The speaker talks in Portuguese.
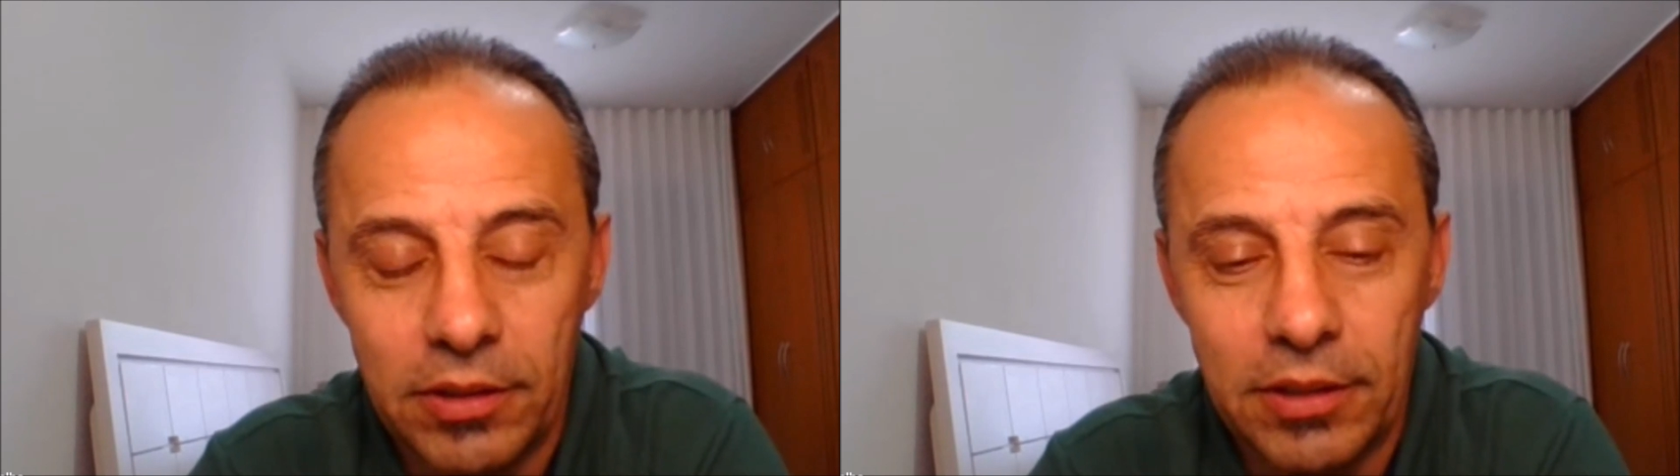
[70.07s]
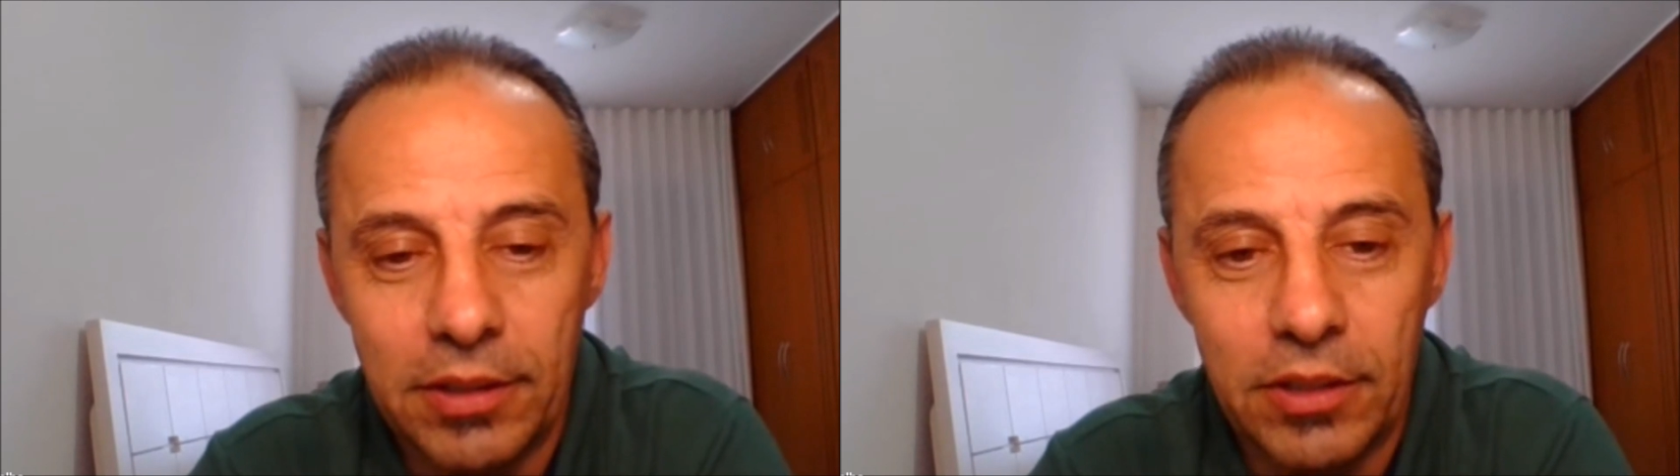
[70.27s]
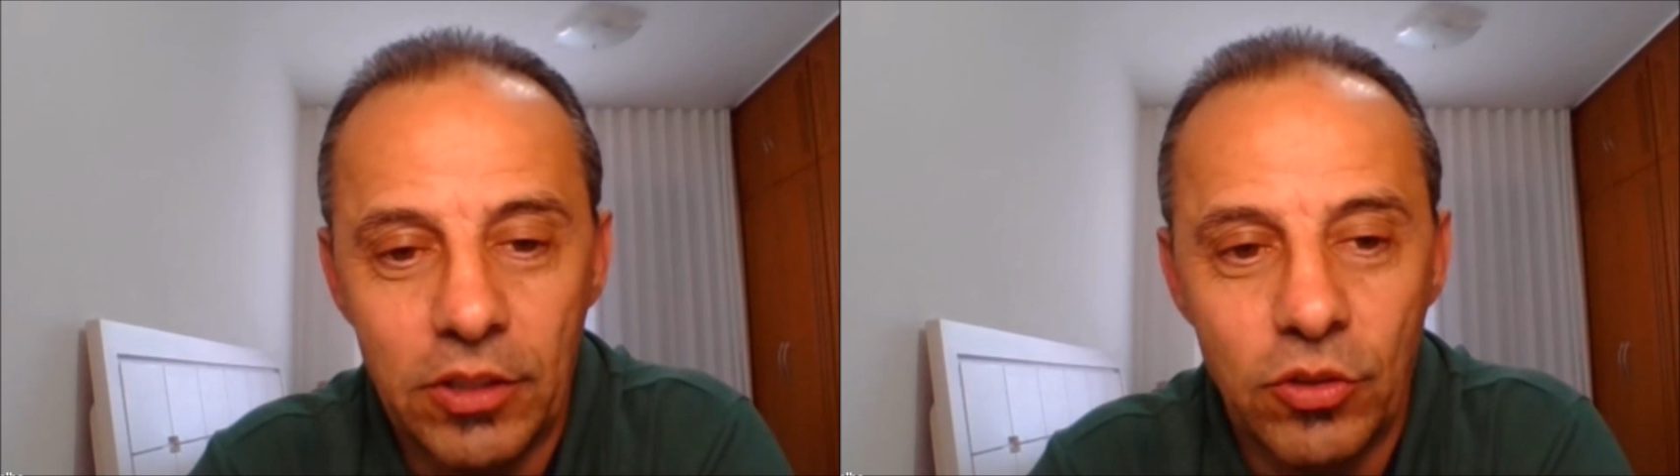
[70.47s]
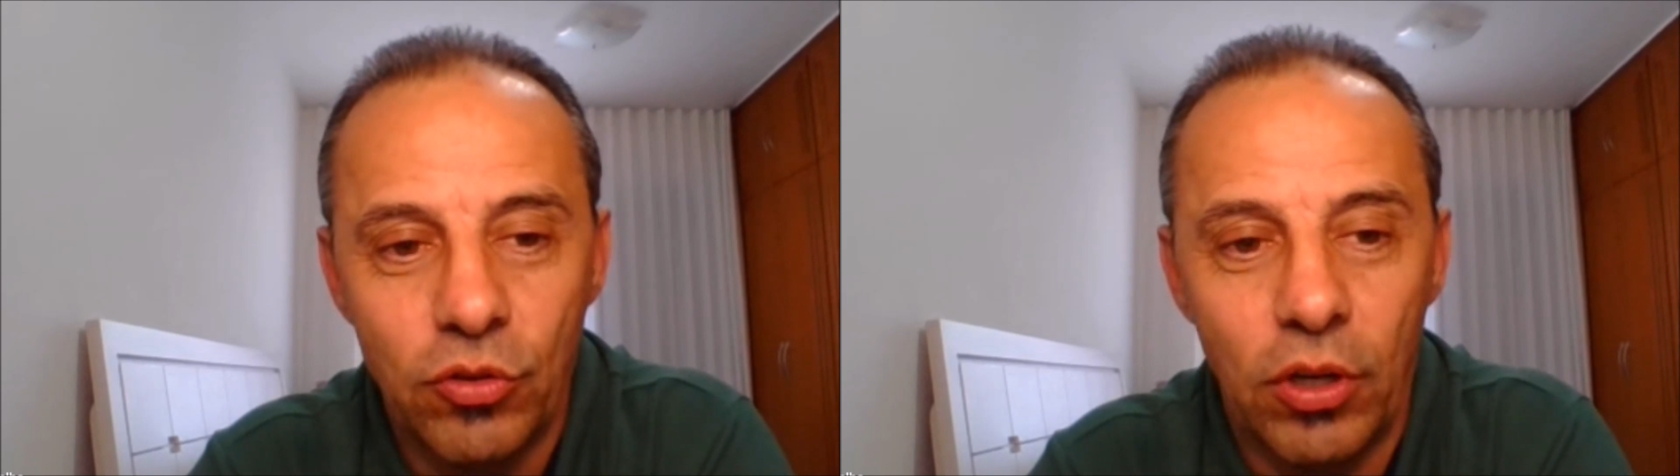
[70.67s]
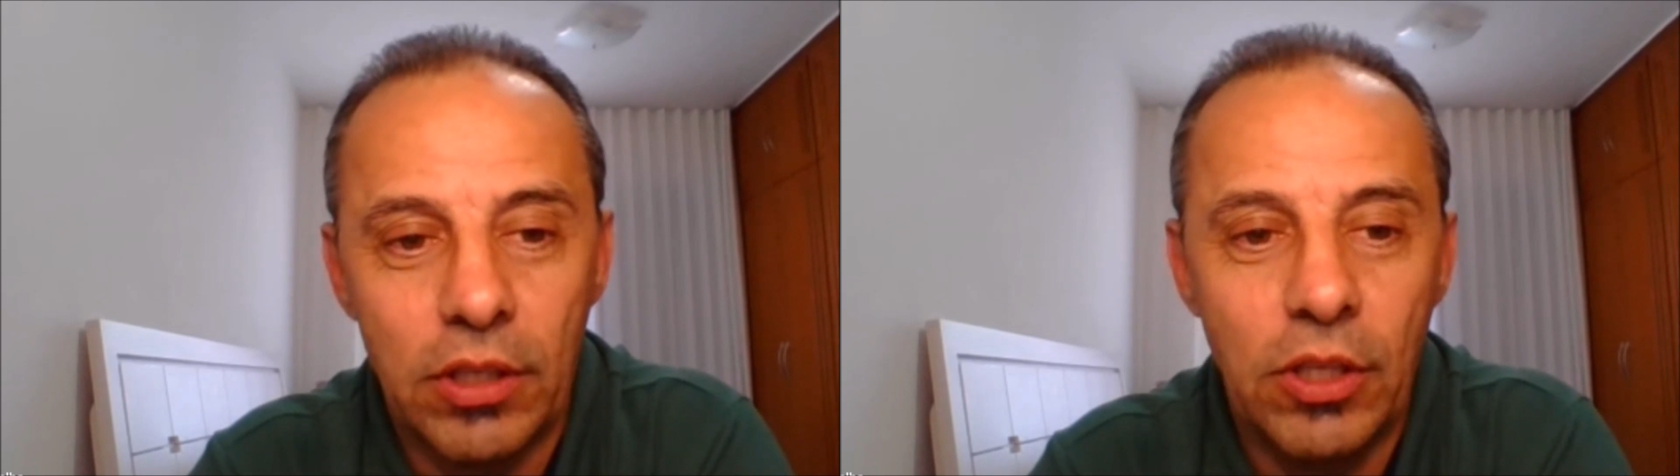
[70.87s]
Uhum.
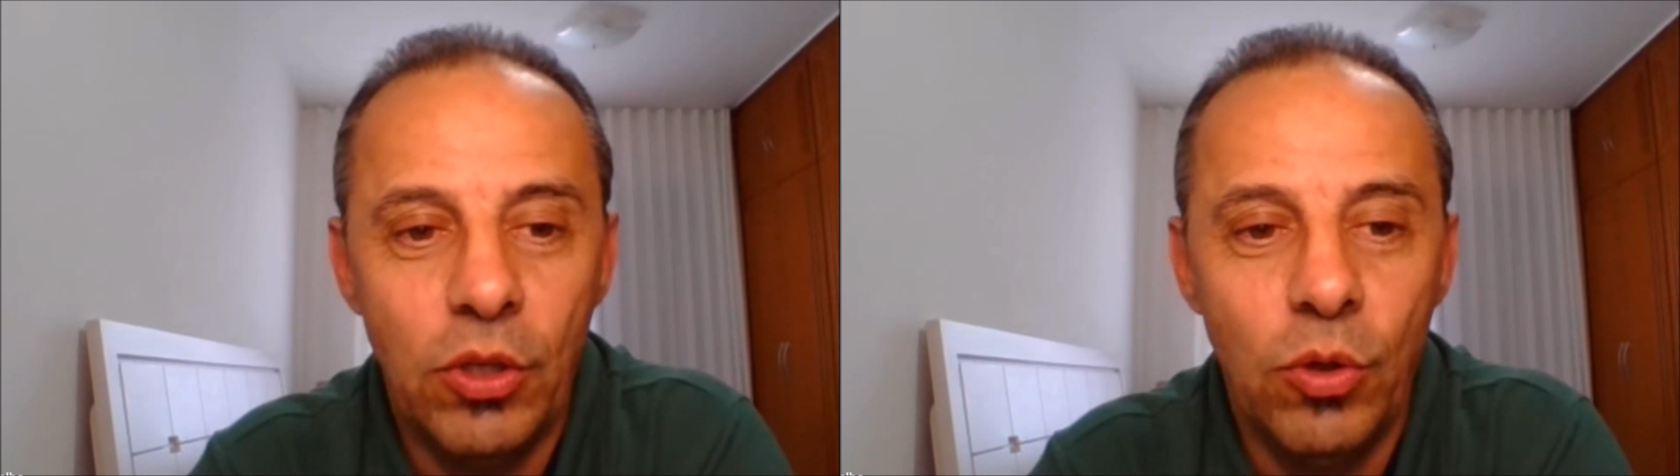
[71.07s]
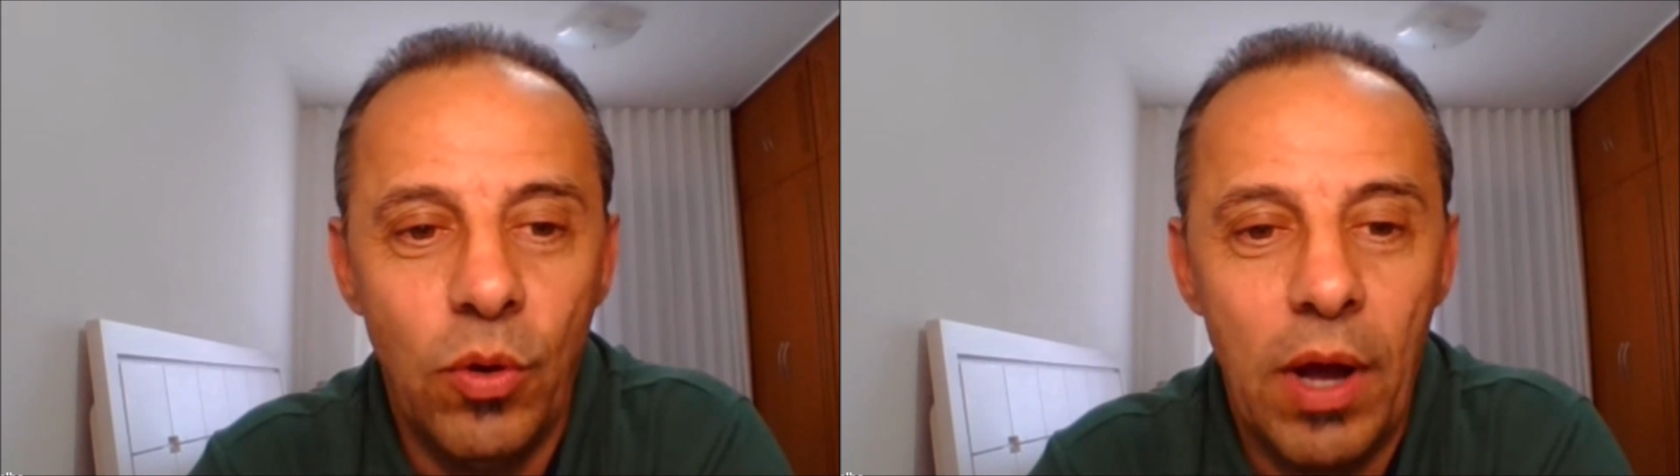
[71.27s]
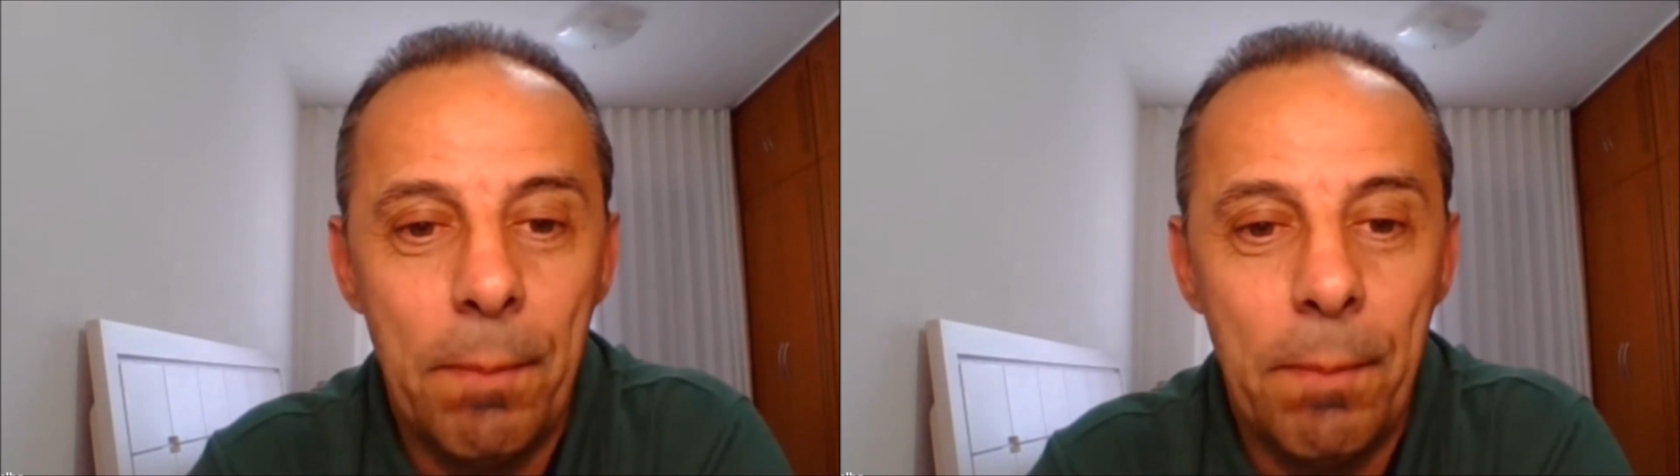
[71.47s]
Só que o